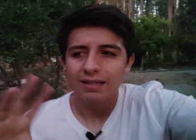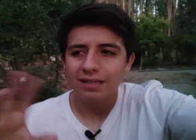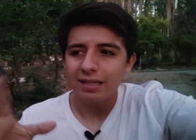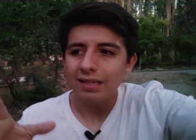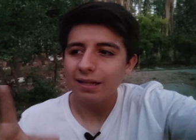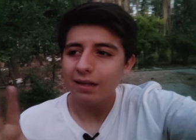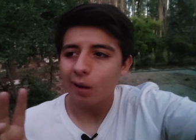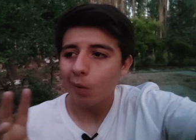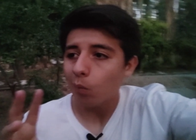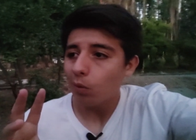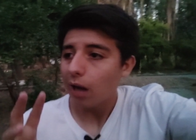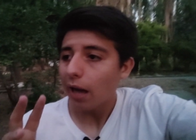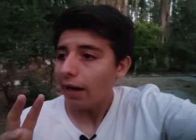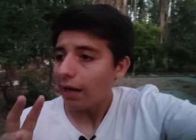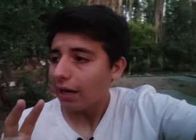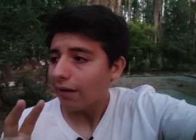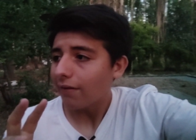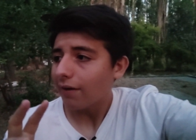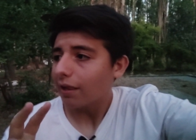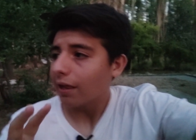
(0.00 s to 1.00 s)

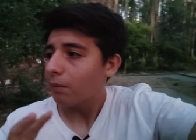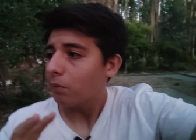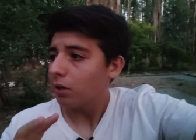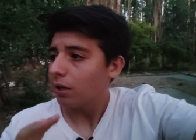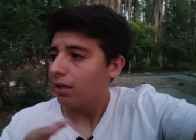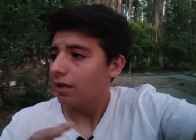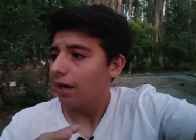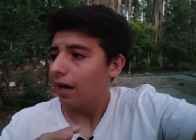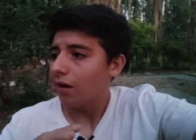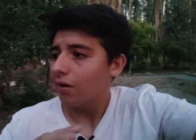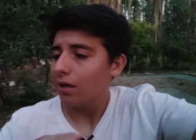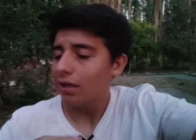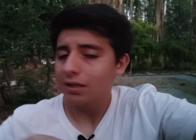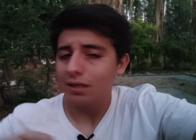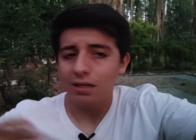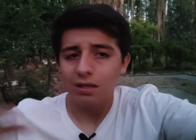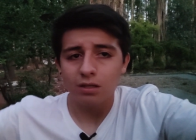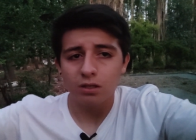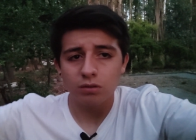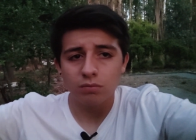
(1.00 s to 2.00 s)
irregular, la verdad, porque llegaron a
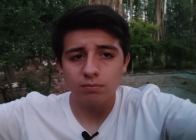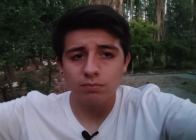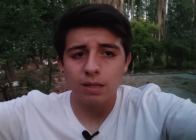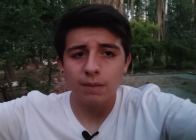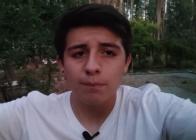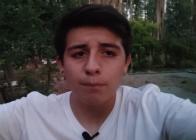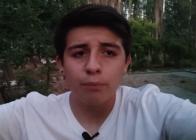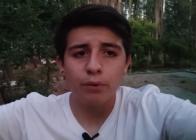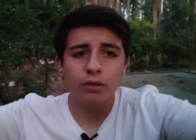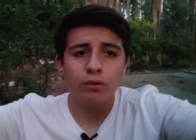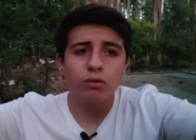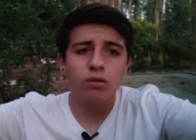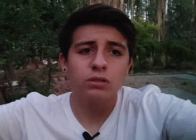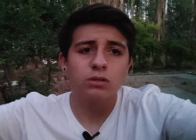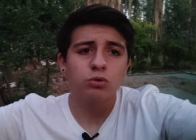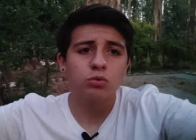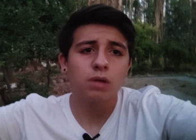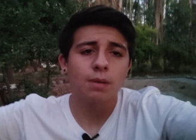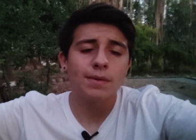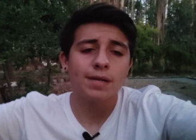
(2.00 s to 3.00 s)
estar en, puestos
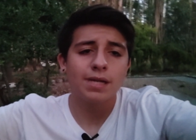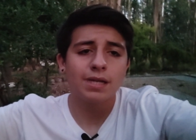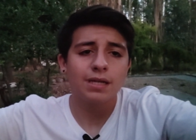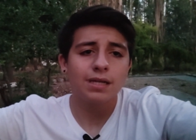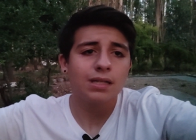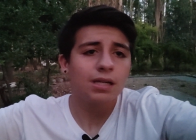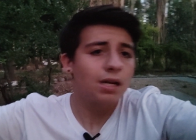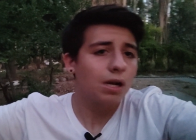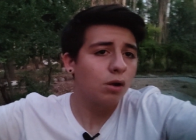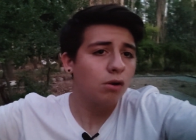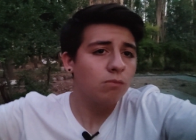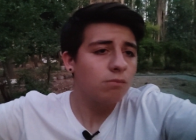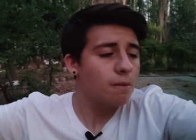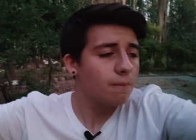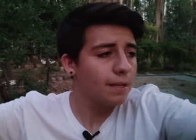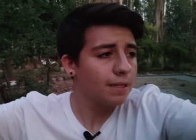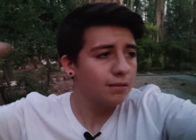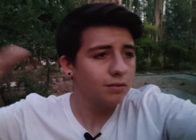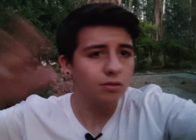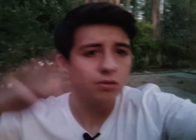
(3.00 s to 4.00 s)
de Sudamericana en algún
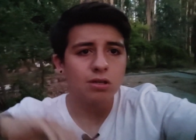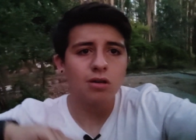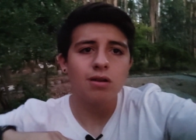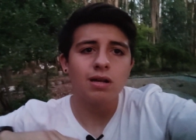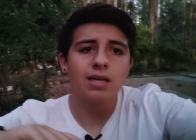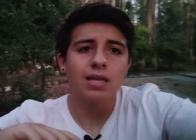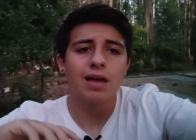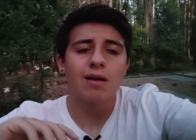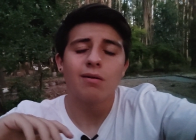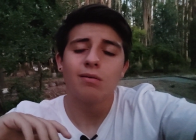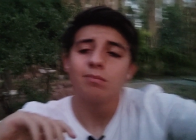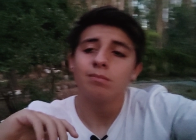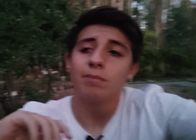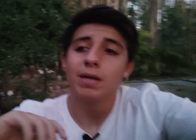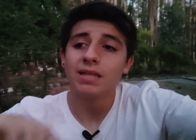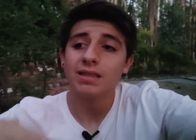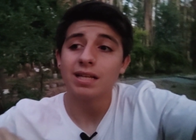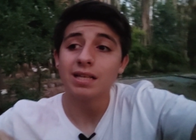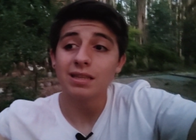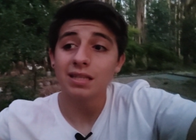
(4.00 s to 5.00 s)
momento y ahora quedaron
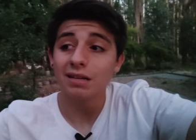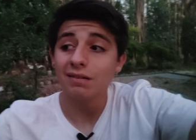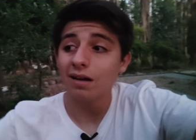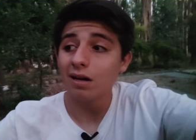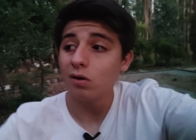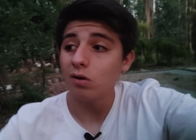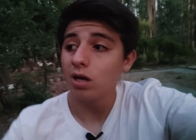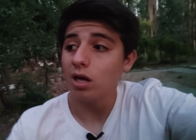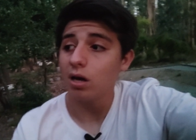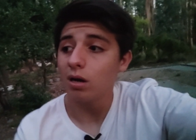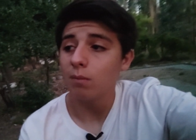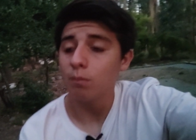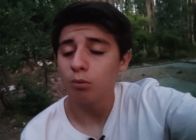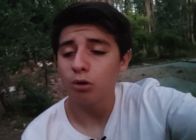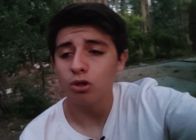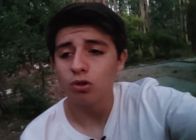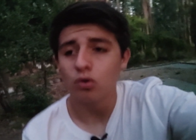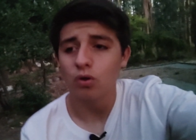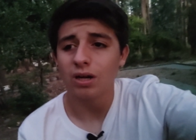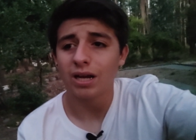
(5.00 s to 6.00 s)
bastante abajo, quedaron en
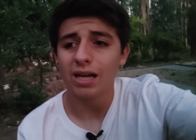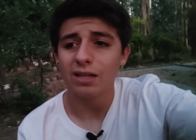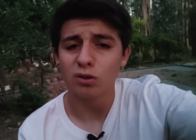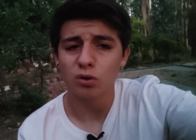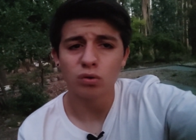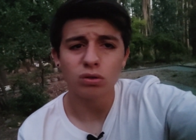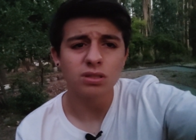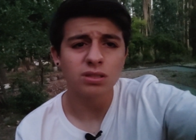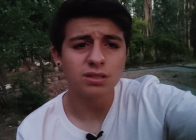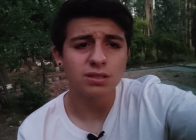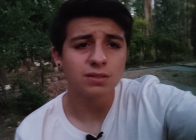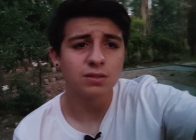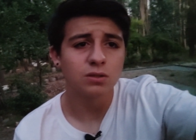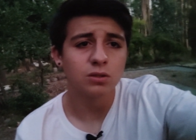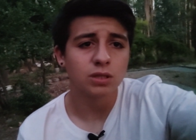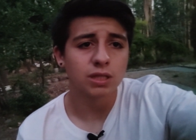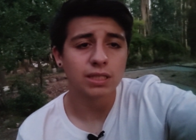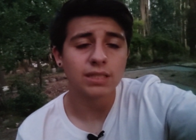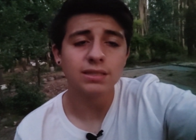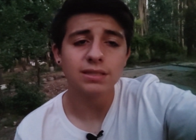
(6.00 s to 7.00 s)
puesto 14
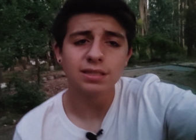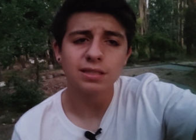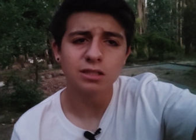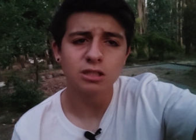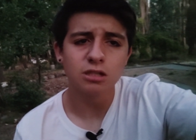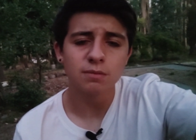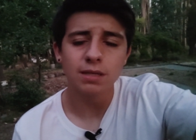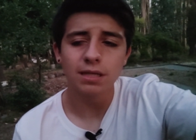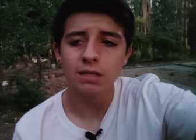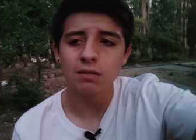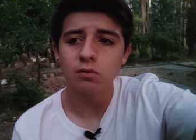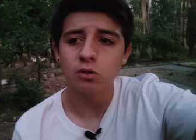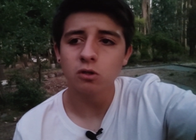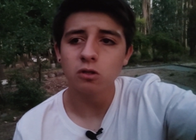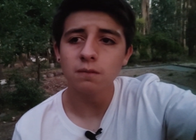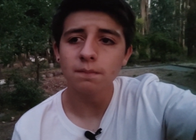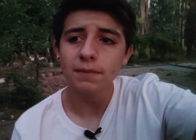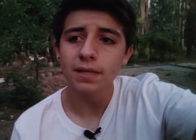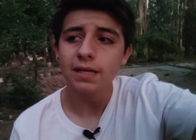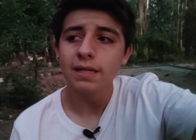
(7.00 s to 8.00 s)
o 15, si no me
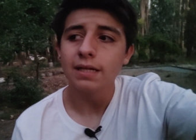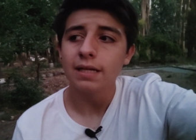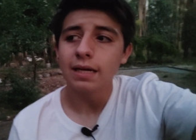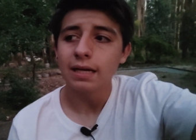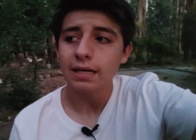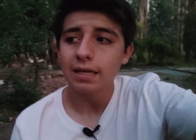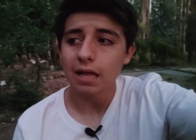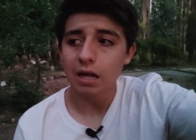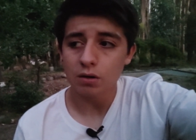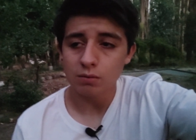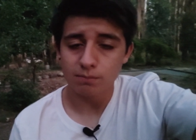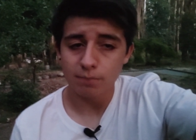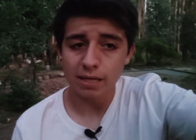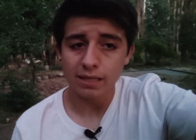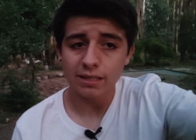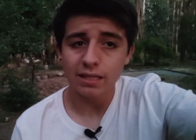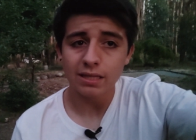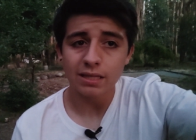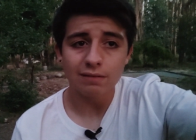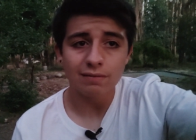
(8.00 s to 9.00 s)
equivoco, quedaron
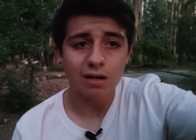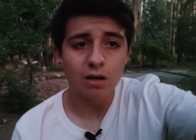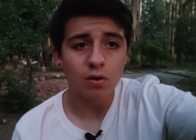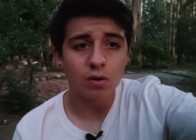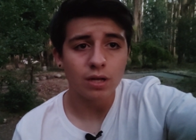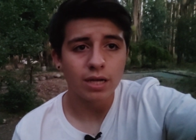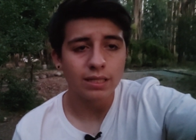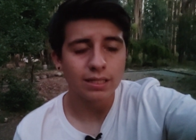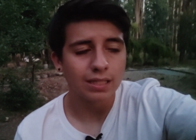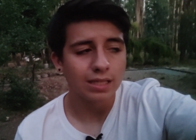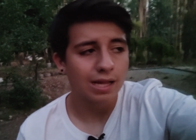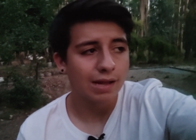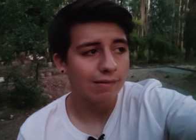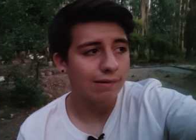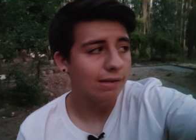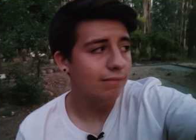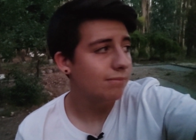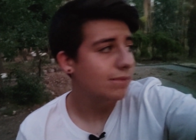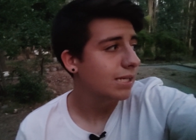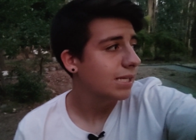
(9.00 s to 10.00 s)
bastante abajo en esta
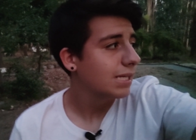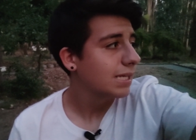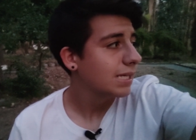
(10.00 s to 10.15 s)
tabla